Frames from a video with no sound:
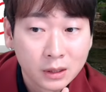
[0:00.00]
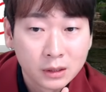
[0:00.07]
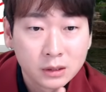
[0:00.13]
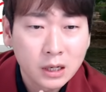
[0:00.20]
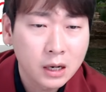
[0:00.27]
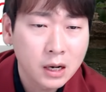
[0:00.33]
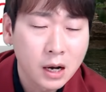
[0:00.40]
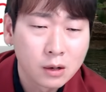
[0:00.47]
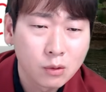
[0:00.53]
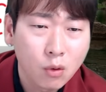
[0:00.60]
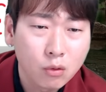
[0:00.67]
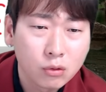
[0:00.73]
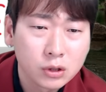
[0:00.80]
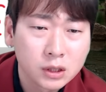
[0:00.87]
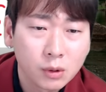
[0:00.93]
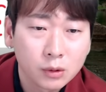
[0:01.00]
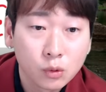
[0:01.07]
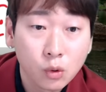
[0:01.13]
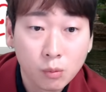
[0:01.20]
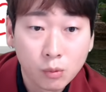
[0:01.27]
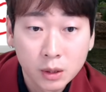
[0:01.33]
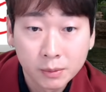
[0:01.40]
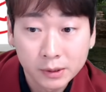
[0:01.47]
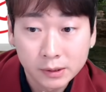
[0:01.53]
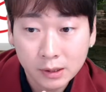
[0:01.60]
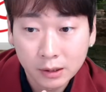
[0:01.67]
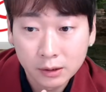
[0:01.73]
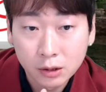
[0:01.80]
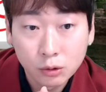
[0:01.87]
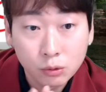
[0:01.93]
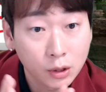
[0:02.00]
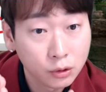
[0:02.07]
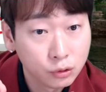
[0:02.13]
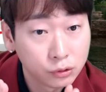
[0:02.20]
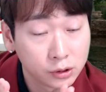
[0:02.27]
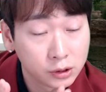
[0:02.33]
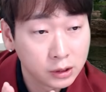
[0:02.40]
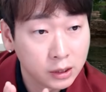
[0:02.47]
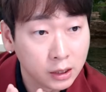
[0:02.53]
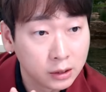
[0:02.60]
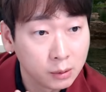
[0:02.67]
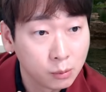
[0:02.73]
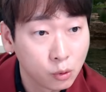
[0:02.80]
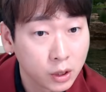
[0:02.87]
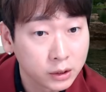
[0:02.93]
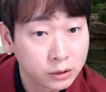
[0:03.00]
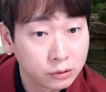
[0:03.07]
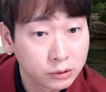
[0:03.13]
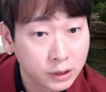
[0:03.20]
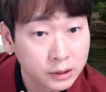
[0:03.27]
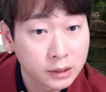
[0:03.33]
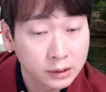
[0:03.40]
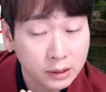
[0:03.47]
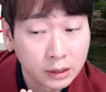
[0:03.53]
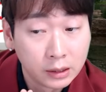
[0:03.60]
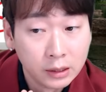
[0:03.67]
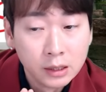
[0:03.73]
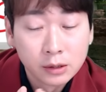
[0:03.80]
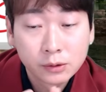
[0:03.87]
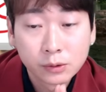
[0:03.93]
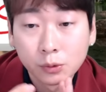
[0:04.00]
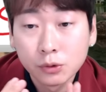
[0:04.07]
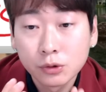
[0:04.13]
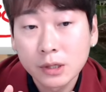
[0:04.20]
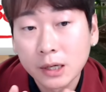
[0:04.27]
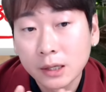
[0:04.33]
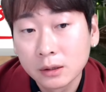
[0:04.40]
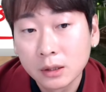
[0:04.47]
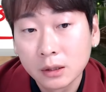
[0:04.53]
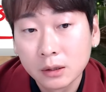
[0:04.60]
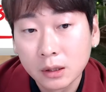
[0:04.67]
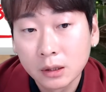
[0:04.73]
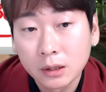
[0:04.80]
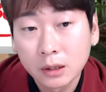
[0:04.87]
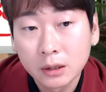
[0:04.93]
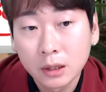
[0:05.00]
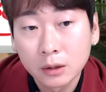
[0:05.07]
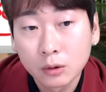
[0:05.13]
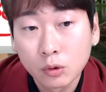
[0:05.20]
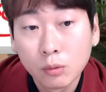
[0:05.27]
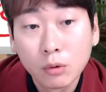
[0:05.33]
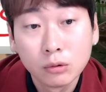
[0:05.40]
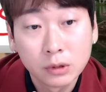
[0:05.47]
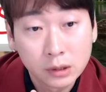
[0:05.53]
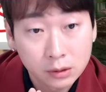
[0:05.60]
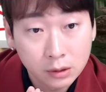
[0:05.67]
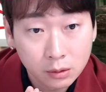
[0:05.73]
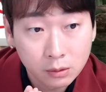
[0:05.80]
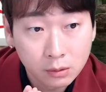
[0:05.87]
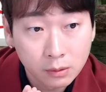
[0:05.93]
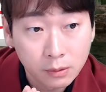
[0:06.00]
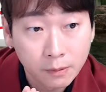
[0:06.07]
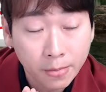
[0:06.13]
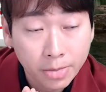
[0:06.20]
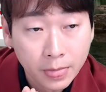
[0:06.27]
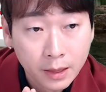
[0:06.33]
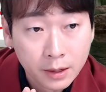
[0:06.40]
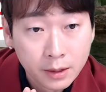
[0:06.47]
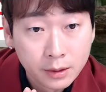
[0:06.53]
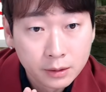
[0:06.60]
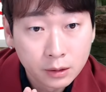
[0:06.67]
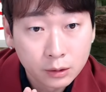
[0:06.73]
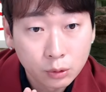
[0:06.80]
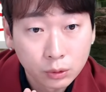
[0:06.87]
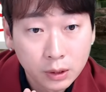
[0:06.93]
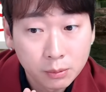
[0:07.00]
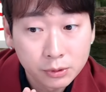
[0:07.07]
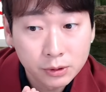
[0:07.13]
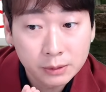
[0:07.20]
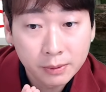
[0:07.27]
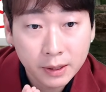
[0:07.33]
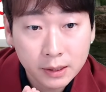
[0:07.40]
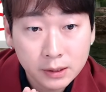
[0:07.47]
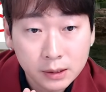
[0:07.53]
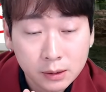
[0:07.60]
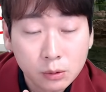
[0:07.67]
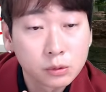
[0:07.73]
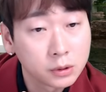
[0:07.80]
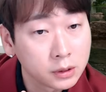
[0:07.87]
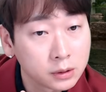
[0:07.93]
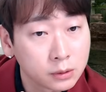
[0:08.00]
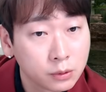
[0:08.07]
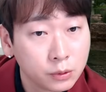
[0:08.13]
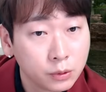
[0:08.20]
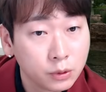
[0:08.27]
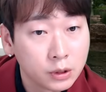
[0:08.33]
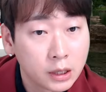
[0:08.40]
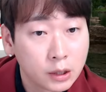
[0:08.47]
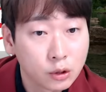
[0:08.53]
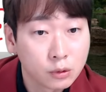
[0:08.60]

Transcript: じゃあ韓国人はどう思いますかっていうのはニュースに出てもおかしくないんじゃないですか。そういう観点で出たと思うんですけど、とても素晴らしいことです。このように